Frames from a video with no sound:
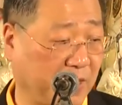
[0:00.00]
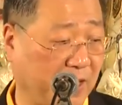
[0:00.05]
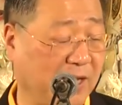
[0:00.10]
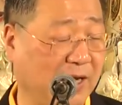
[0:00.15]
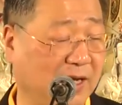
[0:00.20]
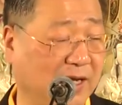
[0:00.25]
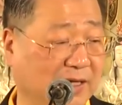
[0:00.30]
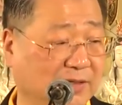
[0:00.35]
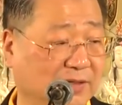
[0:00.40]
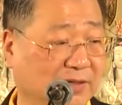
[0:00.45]

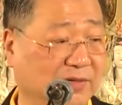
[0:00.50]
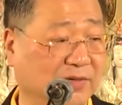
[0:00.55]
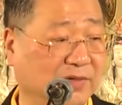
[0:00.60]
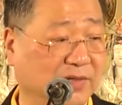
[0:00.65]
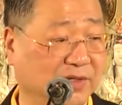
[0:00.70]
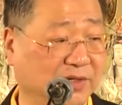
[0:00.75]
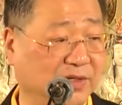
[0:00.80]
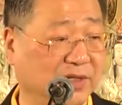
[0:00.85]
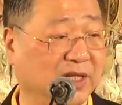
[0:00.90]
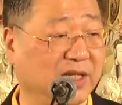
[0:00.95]
啊，我
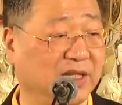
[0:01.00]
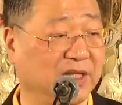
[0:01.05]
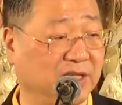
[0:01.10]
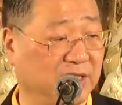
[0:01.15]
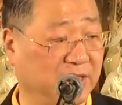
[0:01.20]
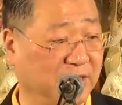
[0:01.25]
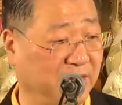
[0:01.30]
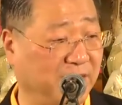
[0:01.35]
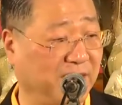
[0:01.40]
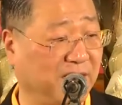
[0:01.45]
觉得你
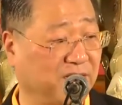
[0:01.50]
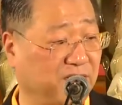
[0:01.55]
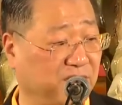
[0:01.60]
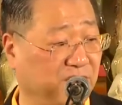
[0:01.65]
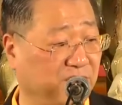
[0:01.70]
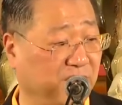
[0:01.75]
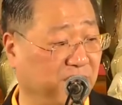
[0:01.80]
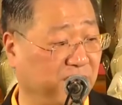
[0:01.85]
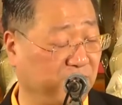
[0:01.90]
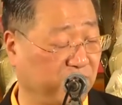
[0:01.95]
应该吃
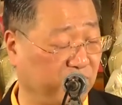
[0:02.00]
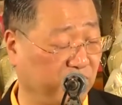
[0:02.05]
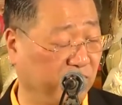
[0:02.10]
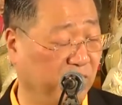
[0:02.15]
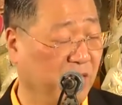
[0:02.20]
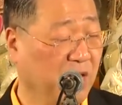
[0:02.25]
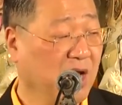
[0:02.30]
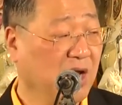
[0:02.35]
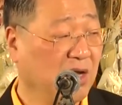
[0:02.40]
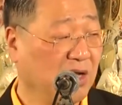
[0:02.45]
全素。
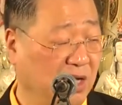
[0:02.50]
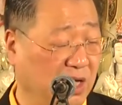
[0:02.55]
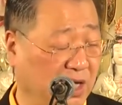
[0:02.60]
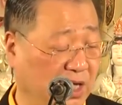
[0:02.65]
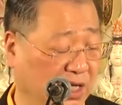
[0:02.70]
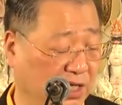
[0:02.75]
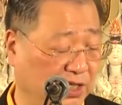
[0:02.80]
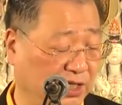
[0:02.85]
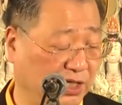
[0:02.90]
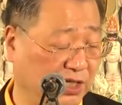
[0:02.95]

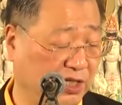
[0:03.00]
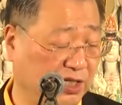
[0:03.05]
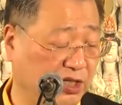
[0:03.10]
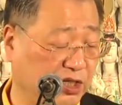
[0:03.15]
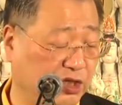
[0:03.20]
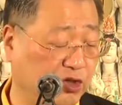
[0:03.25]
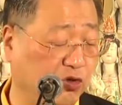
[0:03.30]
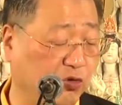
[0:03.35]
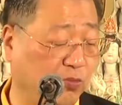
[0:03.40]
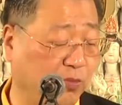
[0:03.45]
啊，你的
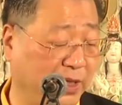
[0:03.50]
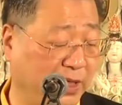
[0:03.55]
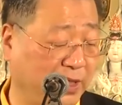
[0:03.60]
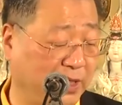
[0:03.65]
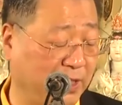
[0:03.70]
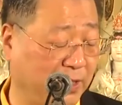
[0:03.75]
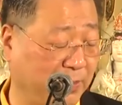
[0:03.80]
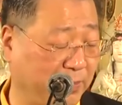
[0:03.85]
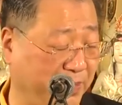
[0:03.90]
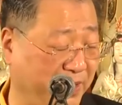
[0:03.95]
寿命
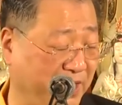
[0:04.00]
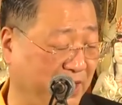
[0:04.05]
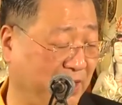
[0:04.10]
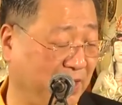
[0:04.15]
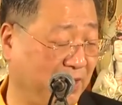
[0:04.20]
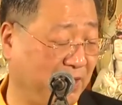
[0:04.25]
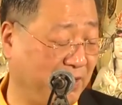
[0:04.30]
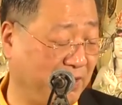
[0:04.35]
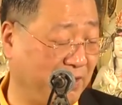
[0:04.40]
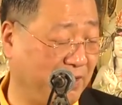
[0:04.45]
呢
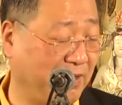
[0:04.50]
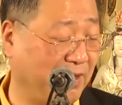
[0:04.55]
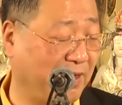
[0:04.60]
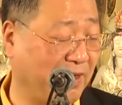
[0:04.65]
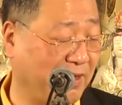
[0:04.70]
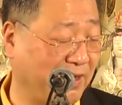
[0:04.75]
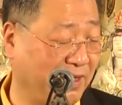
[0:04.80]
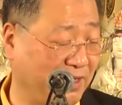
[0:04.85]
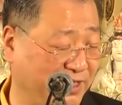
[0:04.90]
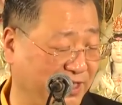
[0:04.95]
被
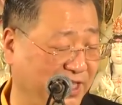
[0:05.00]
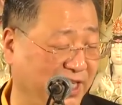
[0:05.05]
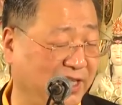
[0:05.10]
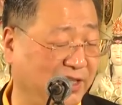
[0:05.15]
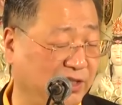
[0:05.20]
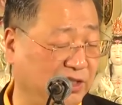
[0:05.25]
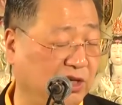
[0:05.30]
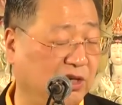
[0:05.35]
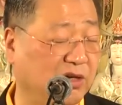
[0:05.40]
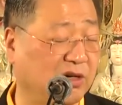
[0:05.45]
呃减
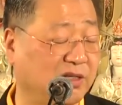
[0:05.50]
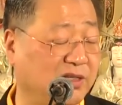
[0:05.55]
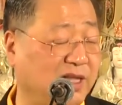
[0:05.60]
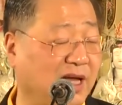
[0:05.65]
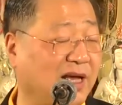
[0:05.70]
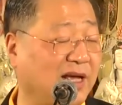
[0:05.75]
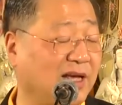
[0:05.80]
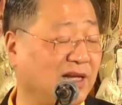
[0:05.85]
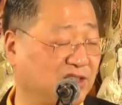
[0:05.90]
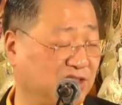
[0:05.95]
掉了
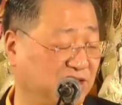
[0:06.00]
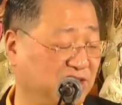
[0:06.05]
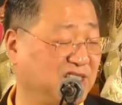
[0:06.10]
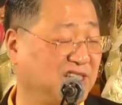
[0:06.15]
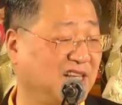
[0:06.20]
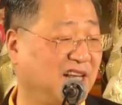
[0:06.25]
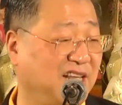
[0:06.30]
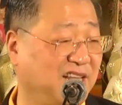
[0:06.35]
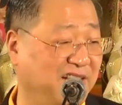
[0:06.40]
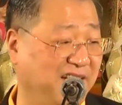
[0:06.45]
大概十
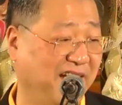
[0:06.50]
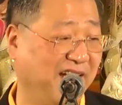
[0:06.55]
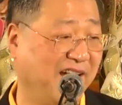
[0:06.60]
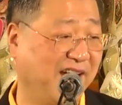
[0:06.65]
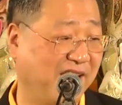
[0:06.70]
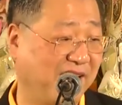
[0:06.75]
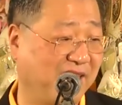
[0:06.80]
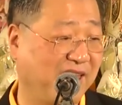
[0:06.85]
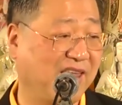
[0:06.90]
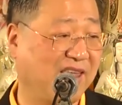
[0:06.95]
三年。
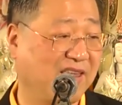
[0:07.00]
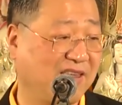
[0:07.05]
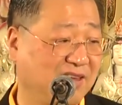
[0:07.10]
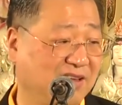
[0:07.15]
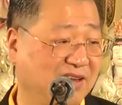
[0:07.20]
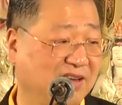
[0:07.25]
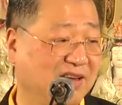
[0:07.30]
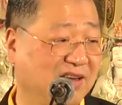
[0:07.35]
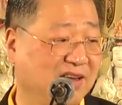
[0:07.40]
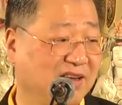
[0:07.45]

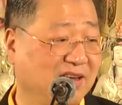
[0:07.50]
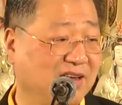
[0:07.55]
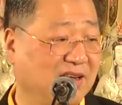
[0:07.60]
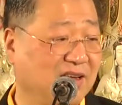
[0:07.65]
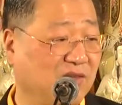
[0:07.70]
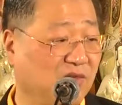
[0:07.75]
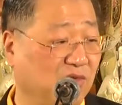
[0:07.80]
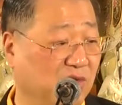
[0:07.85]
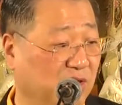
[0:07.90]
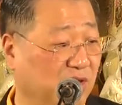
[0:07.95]
是。
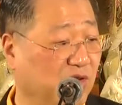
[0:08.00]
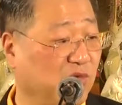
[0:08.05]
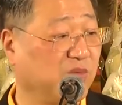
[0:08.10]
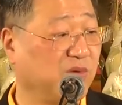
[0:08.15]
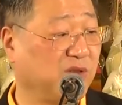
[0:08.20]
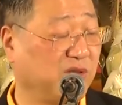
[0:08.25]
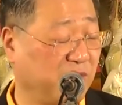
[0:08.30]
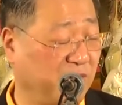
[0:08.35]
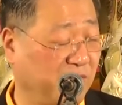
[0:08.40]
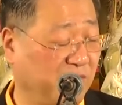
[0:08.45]
我都不
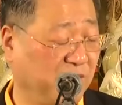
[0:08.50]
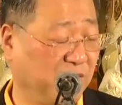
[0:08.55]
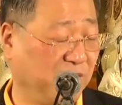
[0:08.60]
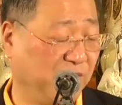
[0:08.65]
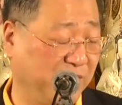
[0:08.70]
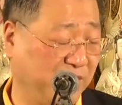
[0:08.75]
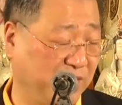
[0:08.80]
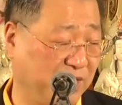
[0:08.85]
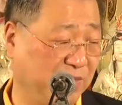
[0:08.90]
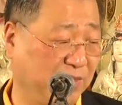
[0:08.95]
知道你
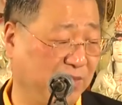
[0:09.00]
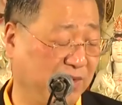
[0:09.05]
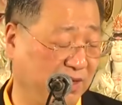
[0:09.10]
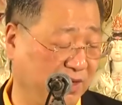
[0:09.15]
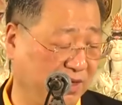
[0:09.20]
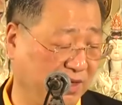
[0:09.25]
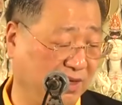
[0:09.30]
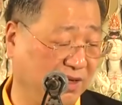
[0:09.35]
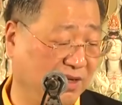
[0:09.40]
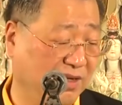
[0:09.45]
为什
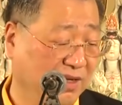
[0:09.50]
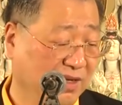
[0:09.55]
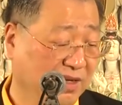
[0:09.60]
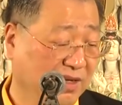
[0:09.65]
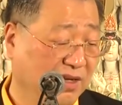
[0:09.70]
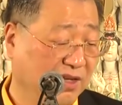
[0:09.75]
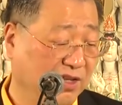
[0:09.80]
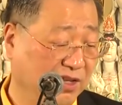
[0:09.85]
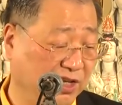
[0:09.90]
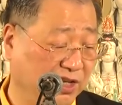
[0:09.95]
么，
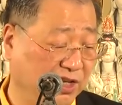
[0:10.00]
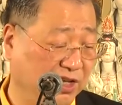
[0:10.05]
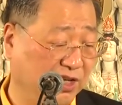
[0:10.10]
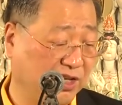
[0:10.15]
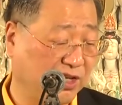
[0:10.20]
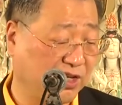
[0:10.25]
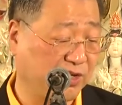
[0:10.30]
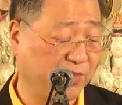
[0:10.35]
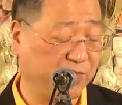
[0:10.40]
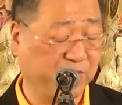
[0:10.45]
你
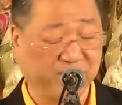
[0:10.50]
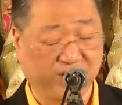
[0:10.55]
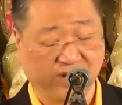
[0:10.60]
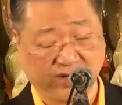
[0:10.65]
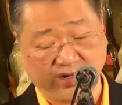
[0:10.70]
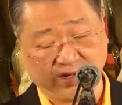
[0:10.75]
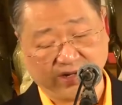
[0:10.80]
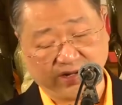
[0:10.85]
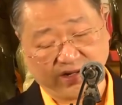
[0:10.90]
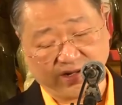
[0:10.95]
是不
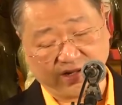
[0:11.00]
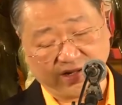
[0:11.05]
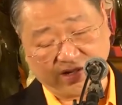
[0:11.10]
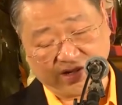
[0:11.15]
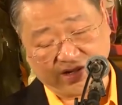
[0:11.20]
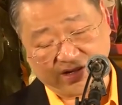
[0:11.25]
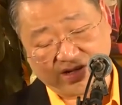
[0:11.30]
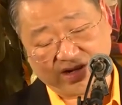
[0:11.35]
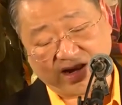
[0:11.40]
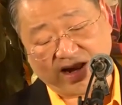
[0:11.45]

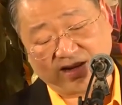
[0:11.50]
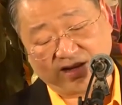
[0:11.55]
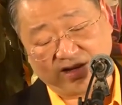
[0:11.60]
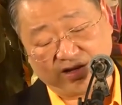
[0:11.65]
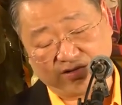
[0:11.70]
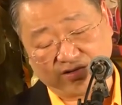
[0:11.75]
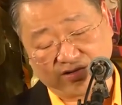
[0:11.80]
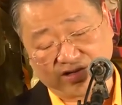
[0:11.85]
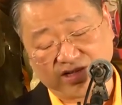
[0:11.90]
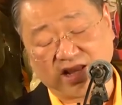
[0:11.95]
是家里
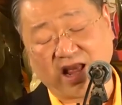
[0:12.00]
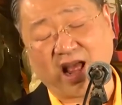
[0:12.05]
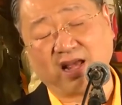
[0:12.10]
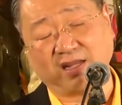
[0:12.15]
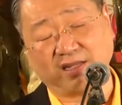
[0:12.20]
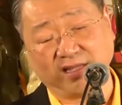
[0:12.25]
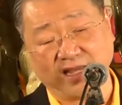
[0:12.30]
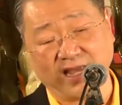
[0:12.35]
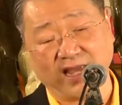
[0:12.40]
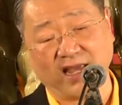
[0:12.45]
有沙
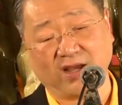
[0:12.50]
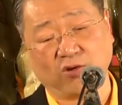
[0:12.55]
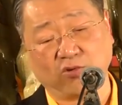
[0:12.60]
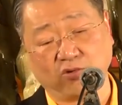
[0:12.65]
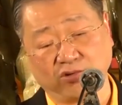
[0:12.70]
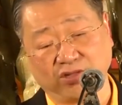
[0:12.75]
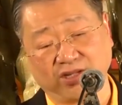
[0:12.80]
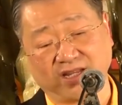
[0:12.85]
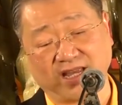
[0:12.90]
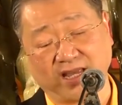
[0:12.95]
业，或
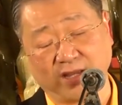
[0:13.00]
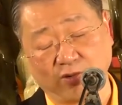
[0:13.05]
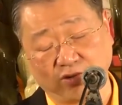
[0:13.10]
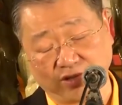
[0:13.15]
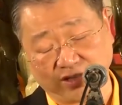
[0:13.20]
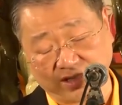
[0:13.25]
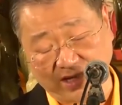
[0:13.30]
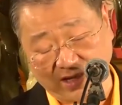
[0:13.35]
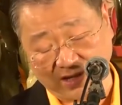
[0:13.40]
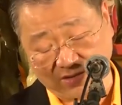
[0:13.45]
者开过
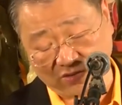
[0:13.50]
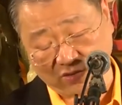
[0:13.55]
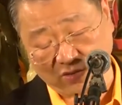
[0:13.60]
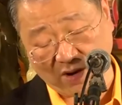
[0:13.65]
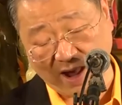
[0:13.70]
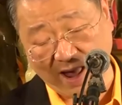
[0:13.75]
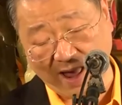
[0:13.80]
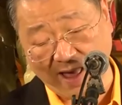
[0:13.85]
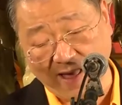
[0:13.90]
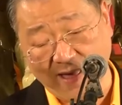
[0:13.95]
餐
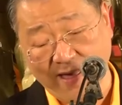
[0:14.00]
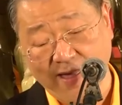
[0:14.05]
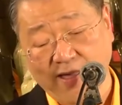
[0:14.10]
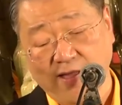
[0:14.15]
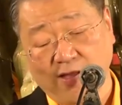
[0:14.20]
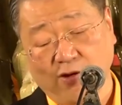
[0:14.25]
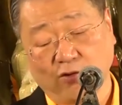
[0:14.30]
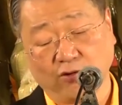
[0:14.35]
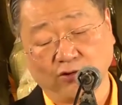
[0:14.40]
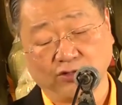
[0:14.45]
馆，
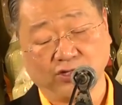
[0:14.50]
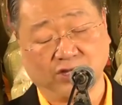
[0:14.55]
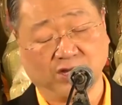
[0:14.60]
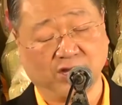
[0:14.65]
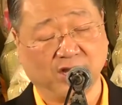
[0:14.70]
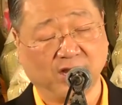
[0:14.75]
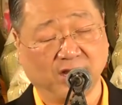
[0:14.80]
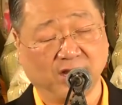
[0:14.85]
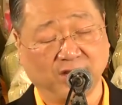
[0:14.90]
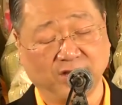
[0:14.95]
或者
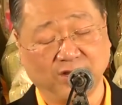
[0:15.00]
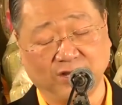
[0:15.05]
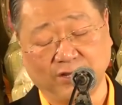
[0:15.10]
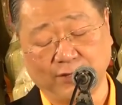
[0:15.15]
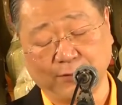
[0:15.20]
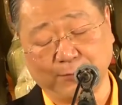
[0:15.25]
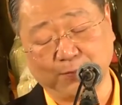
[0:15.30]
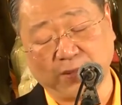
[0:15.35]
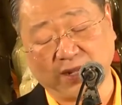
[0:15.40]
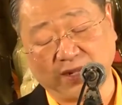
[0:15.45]

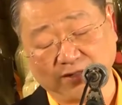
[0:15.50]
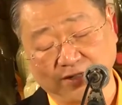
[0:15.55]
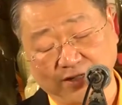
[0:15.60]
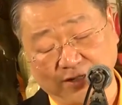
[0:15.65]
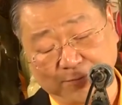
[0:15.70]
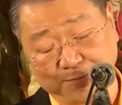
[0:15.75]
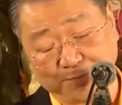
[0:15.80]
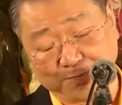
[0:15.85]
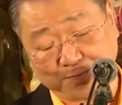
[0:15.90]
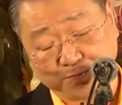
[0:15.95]
你帮
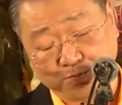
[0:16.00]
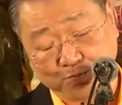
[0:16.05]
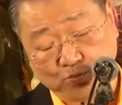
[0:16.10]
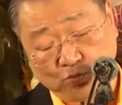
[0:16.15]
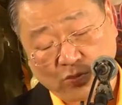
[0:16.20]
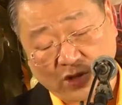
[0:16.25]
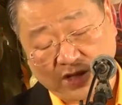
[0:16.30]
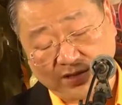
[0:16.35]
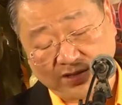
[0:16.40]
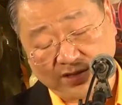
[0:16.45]
着
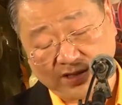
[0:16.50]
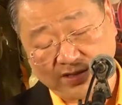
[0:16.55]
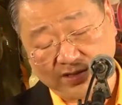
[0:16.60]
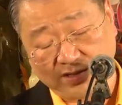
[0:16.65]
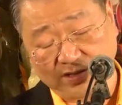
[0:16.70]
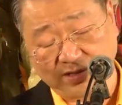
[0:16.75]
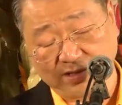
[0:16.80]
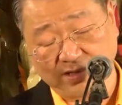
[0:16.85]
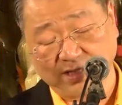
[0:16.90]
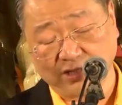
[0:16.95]
先
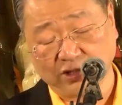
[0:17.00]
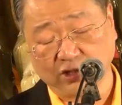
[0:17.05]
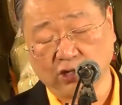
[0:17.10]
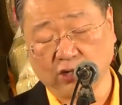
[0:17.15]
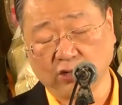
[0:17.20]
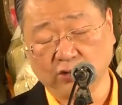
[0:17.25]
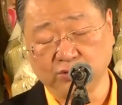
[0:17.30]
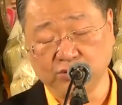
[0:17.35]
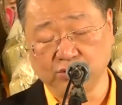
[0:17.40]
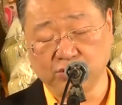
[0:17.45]
生啊
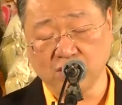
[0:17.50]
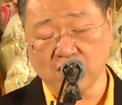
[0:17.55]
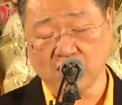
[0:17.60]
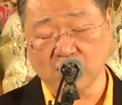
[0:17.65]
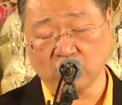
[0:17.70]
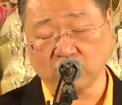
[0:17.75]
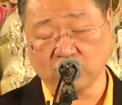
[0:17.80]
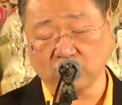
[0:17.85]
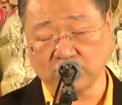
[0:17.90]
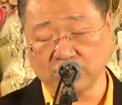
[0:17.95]
钓鱼啊，
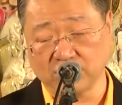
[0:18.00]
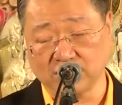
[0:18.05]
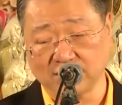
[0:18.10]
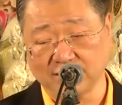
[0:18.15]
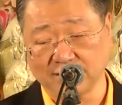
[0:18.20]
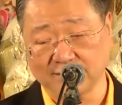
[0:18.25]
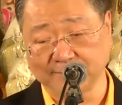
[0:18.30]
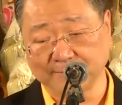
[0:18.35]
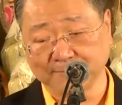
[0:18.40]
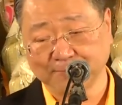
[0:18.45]
或
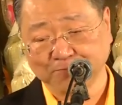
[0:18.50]
者？